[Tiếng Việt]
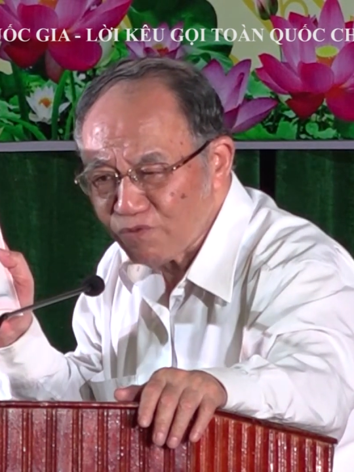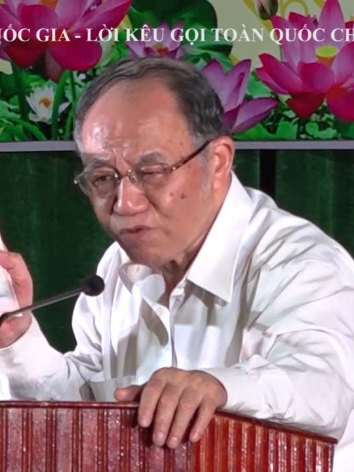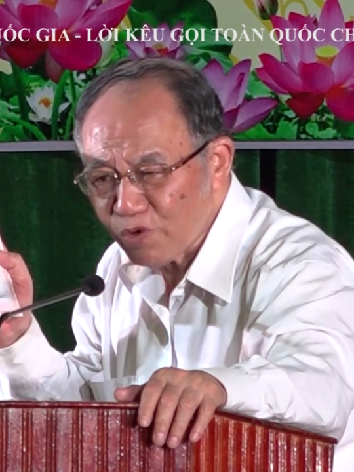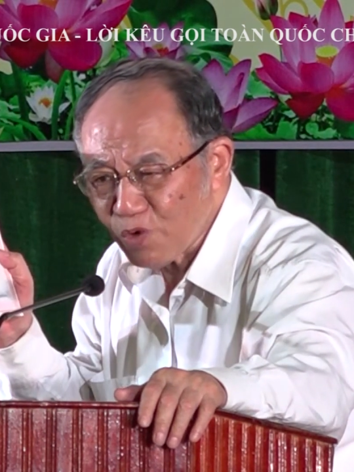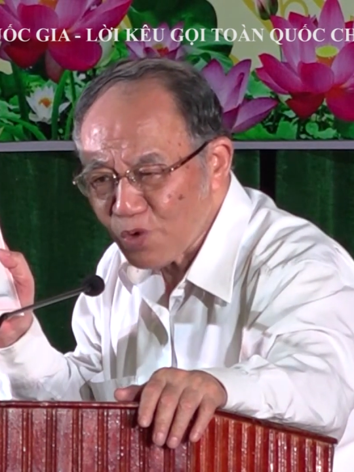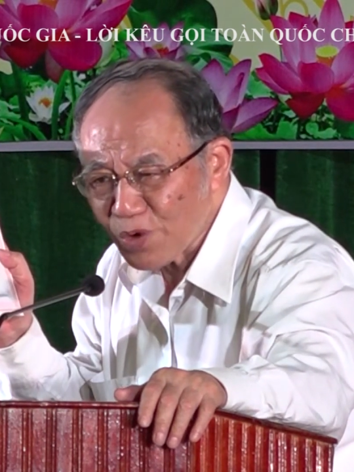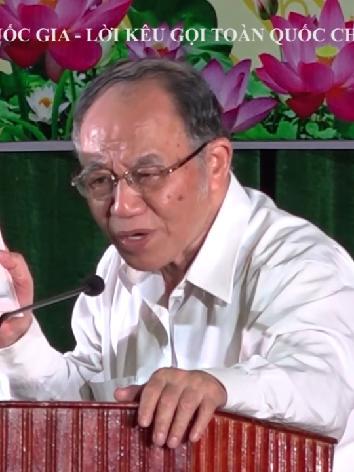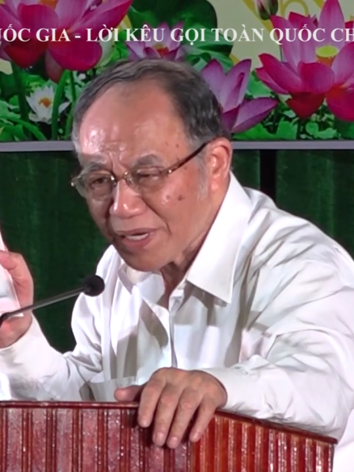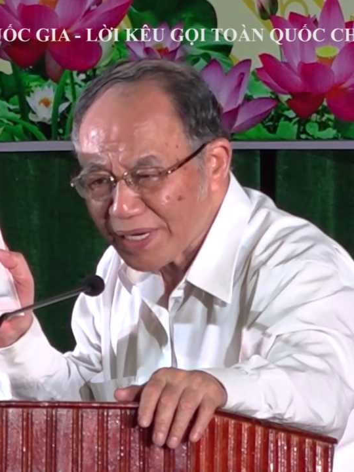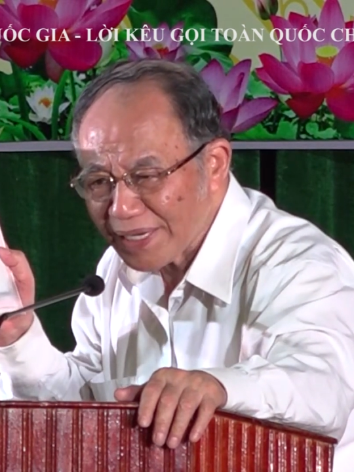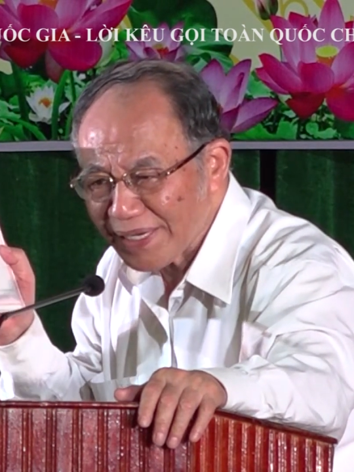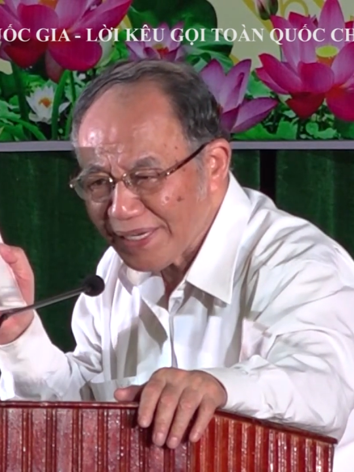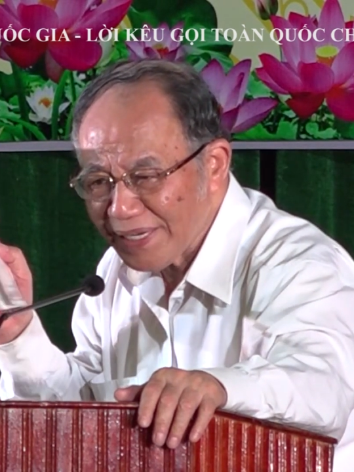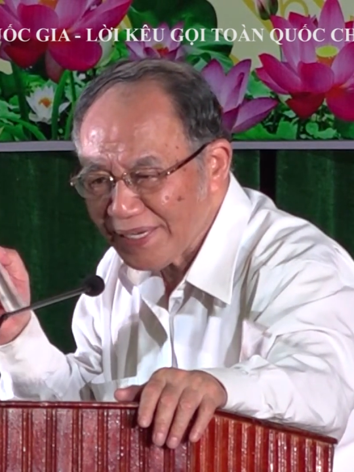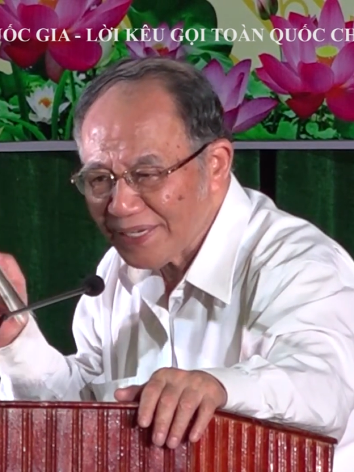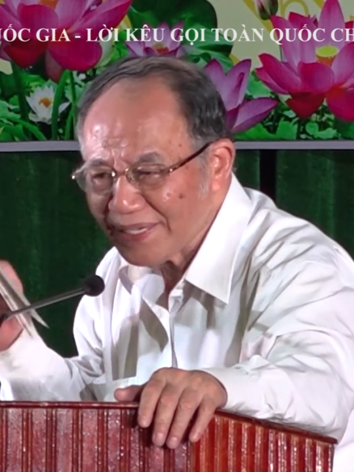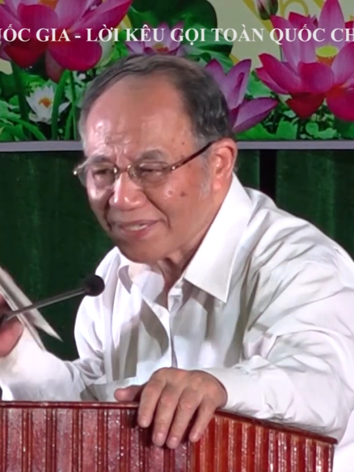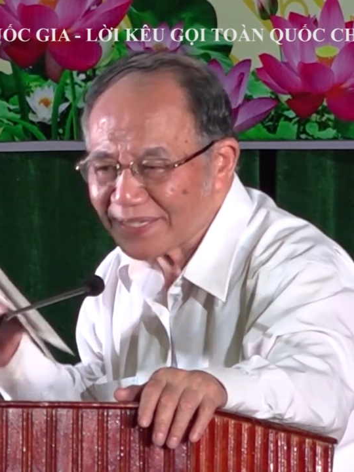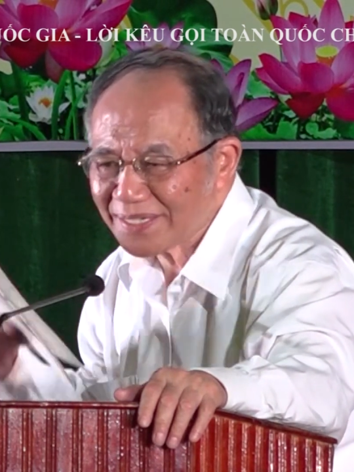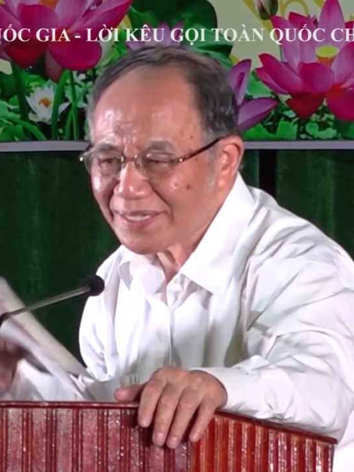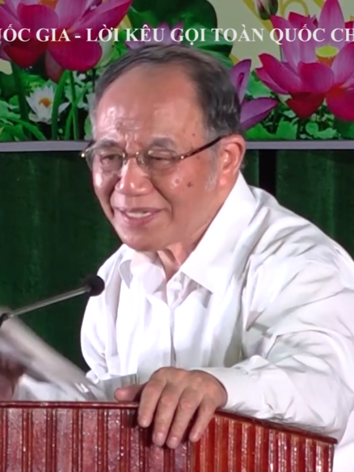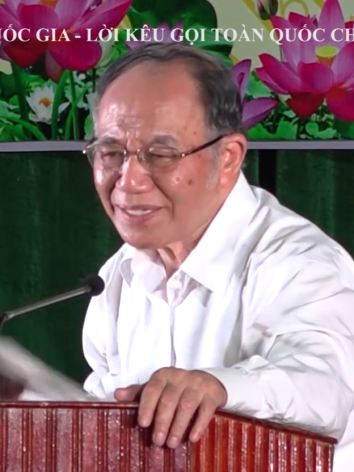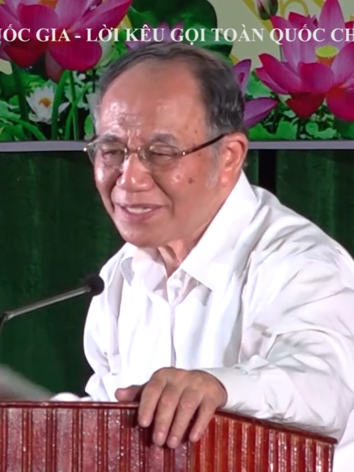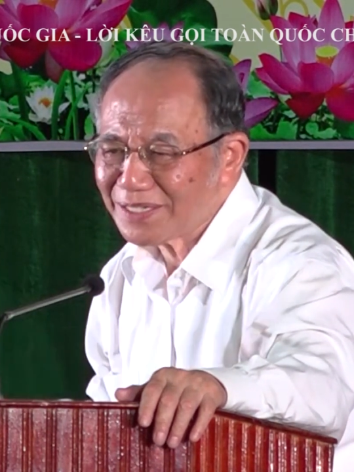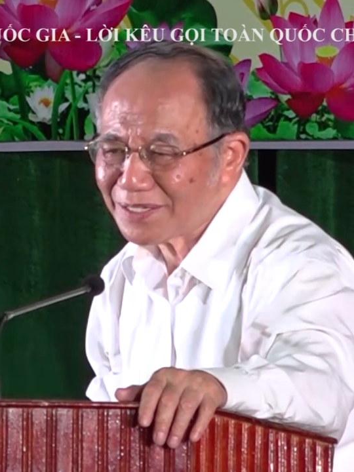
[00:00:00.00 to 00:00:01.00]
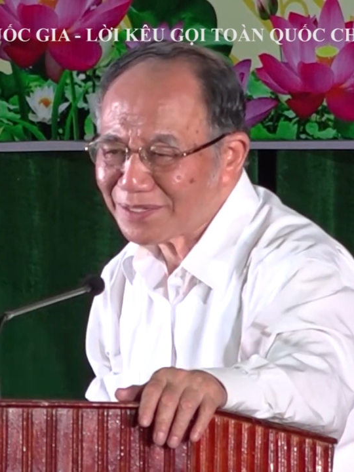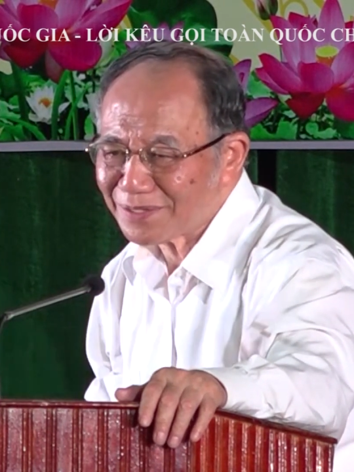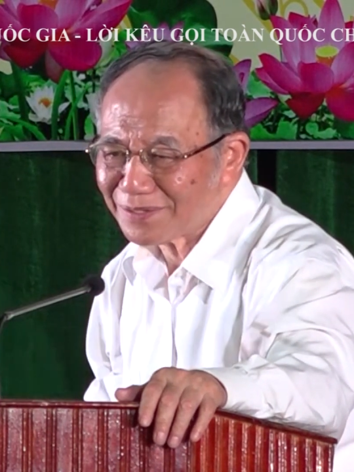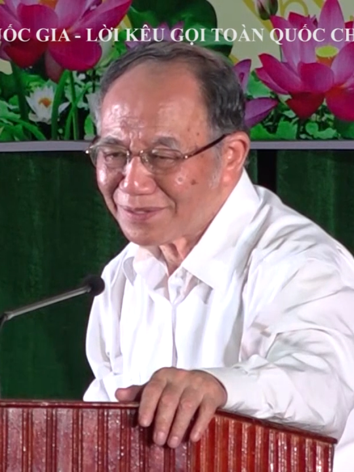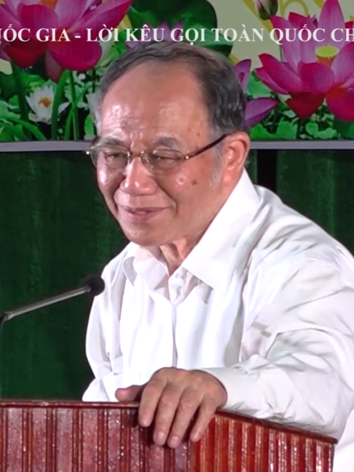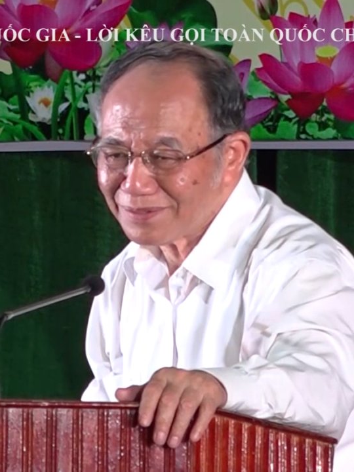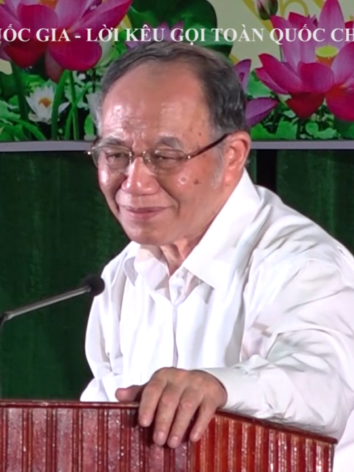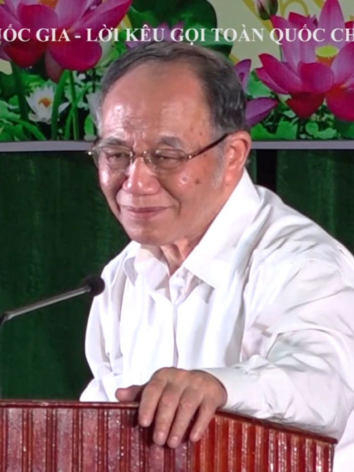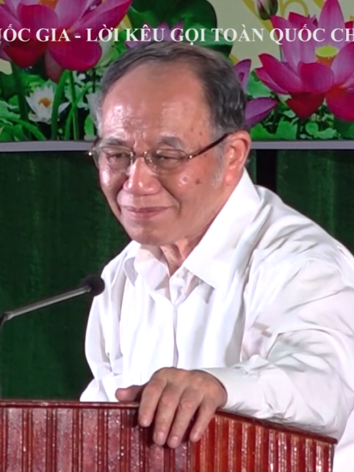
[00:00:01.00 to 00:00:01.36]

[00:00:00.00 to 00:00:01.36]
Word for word: vũ kỳ giữ rồi